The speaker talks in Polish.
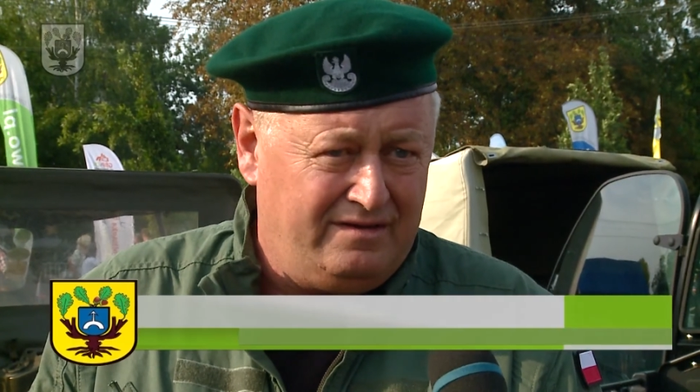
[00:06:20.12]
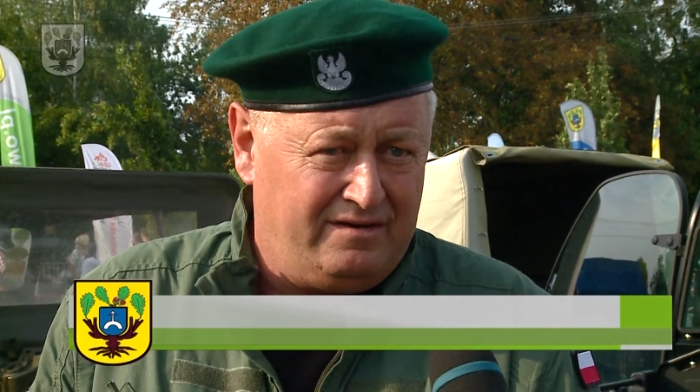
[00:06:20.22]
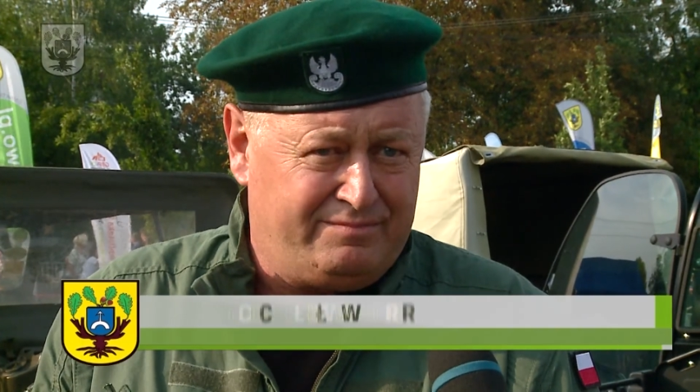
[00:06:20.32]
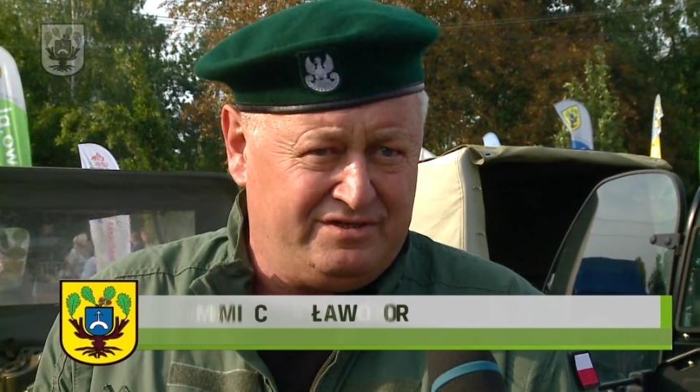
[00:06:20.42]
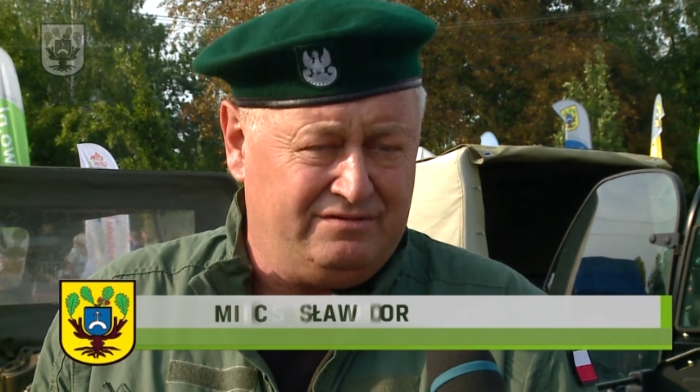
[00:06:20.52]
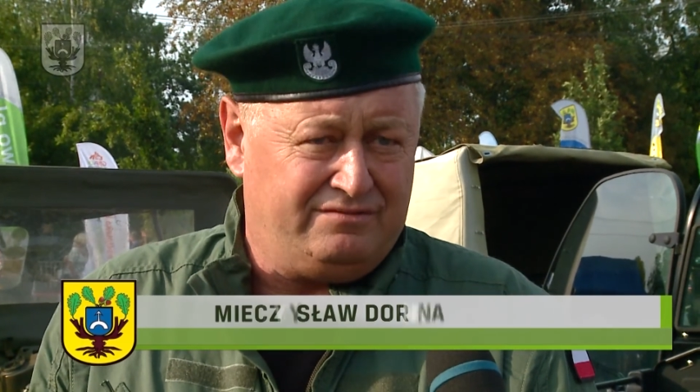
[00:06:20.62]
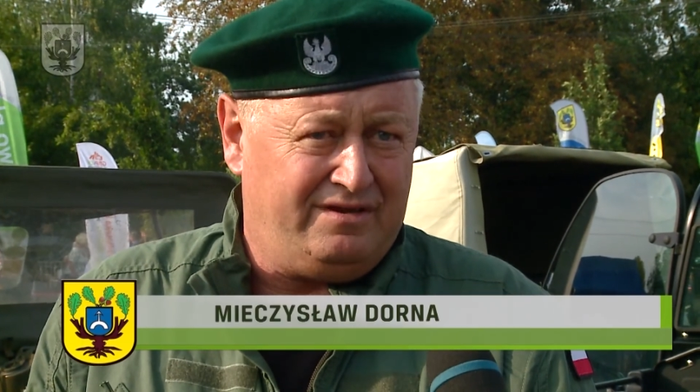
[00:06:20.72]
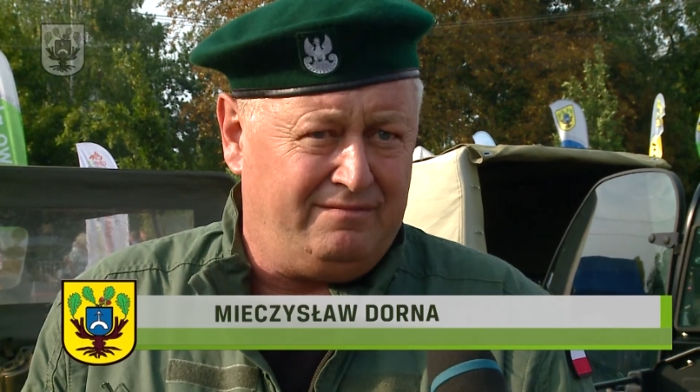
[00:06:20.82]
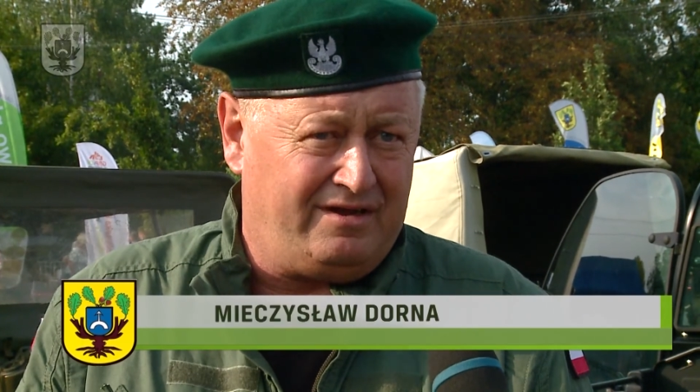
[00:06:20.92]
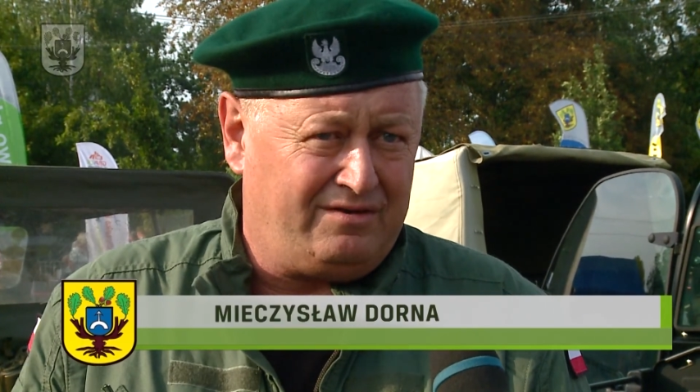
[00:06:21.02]

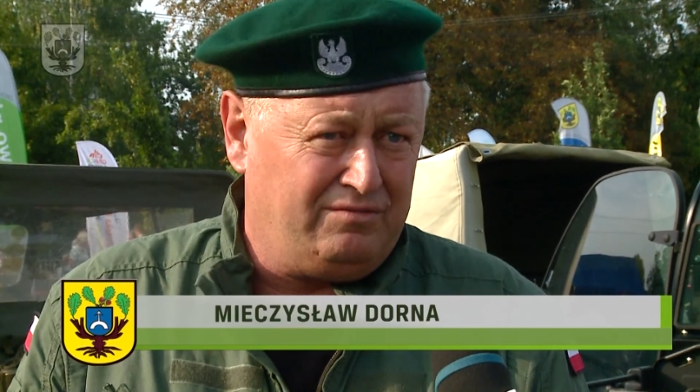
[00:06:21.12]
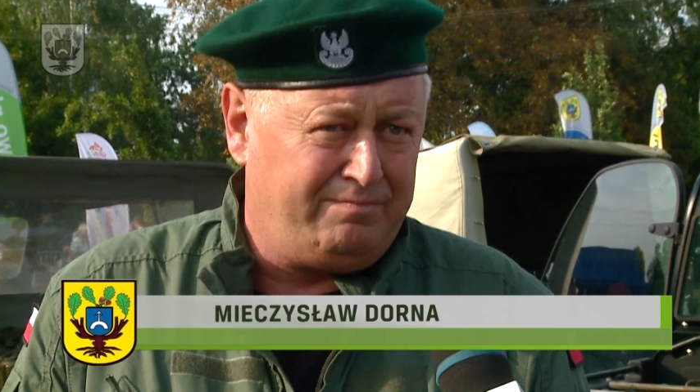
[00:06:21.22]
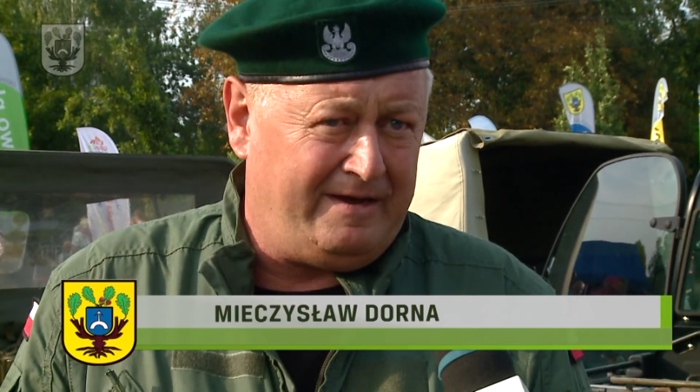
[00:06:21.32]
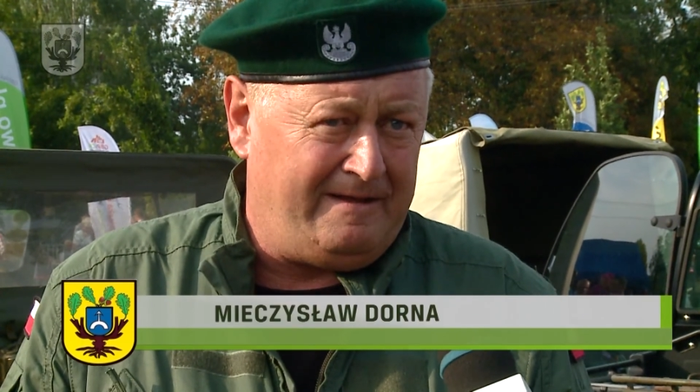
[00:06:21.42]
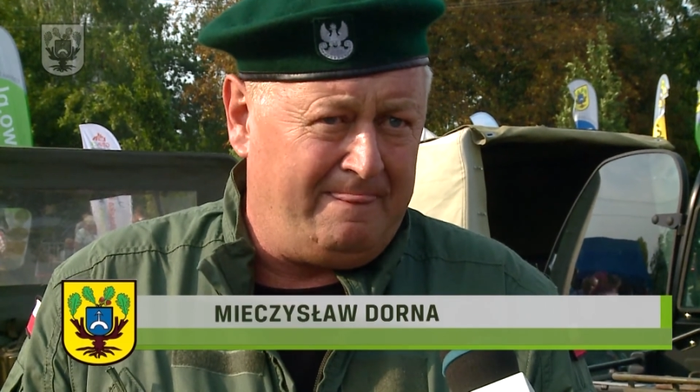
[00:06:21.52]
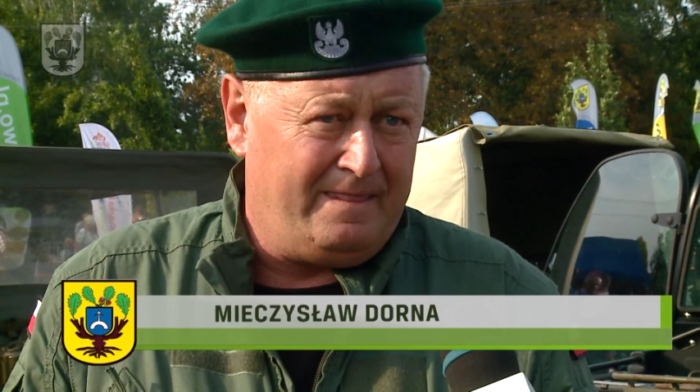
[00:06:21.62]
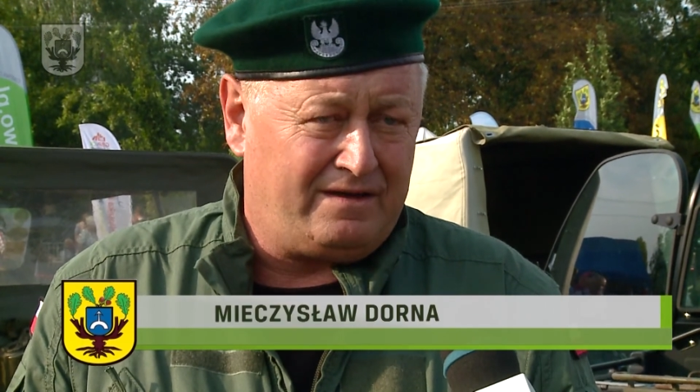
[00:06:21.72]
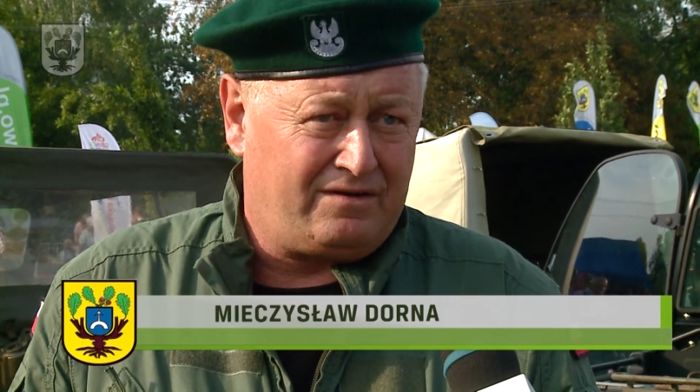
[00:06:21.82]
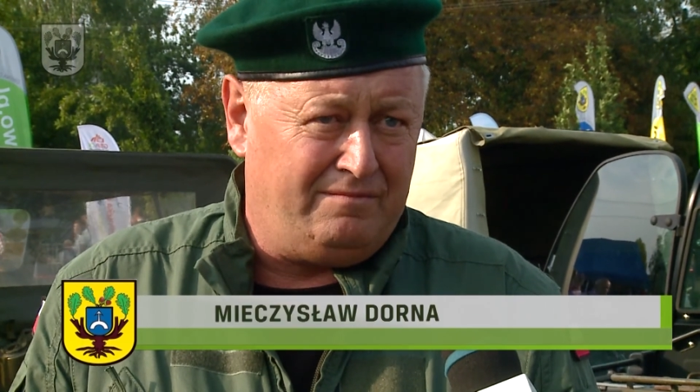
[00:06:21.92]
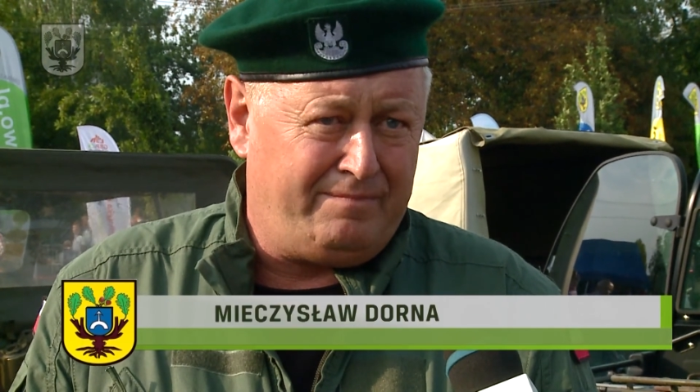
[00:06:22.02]
Reprezentujemy grupę
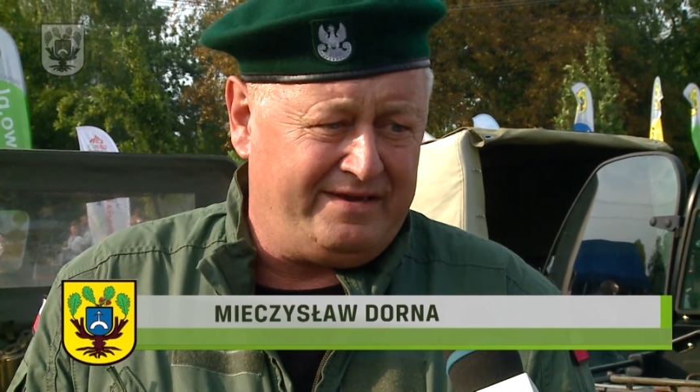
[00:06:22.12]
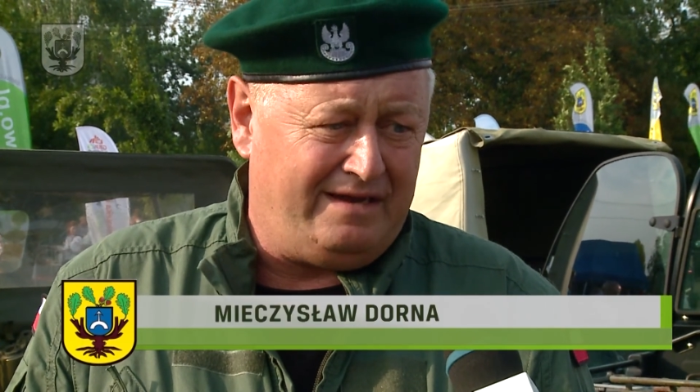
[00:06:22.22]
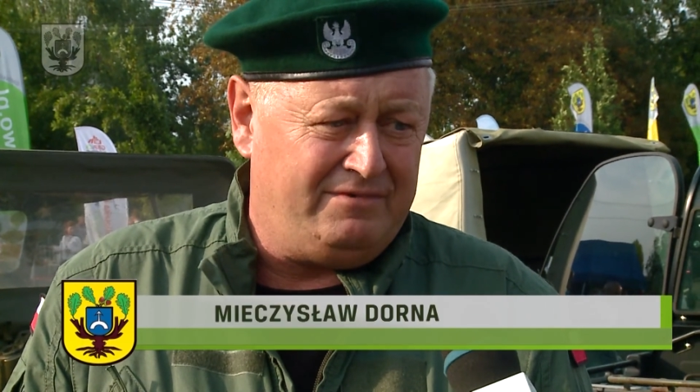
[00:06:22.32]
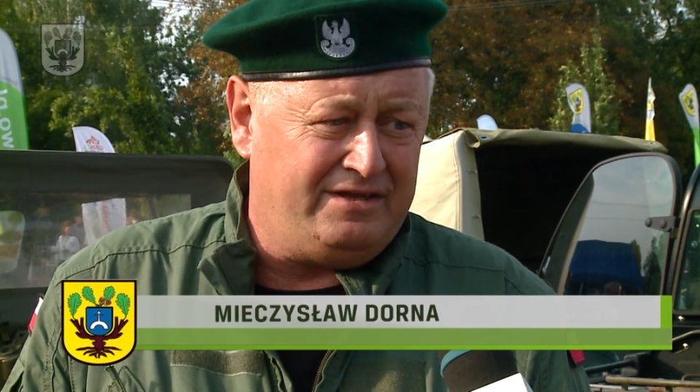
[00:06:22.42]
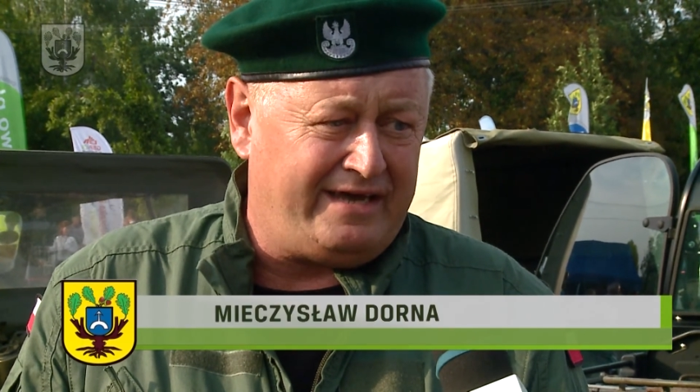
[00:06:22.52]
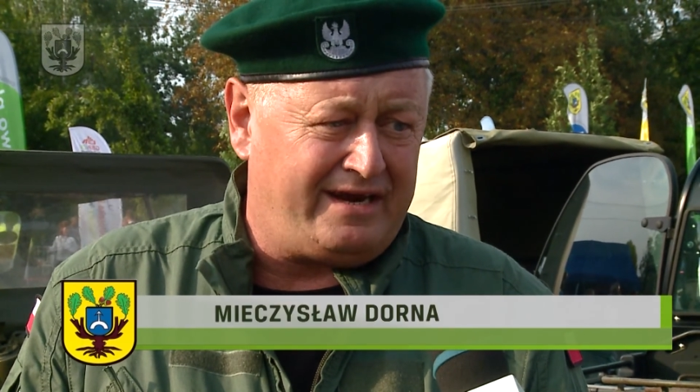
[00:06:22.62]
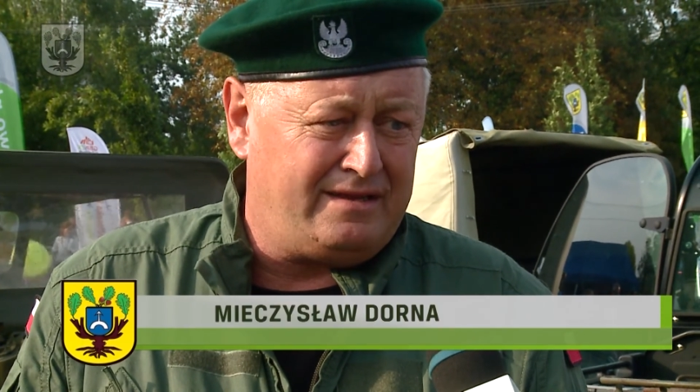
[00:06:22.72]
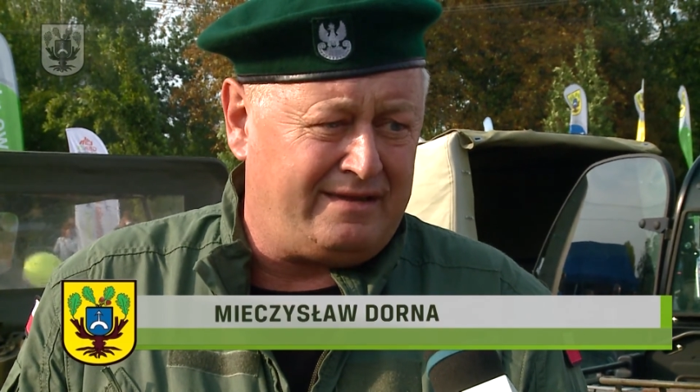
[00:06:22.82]
Kompania Militarni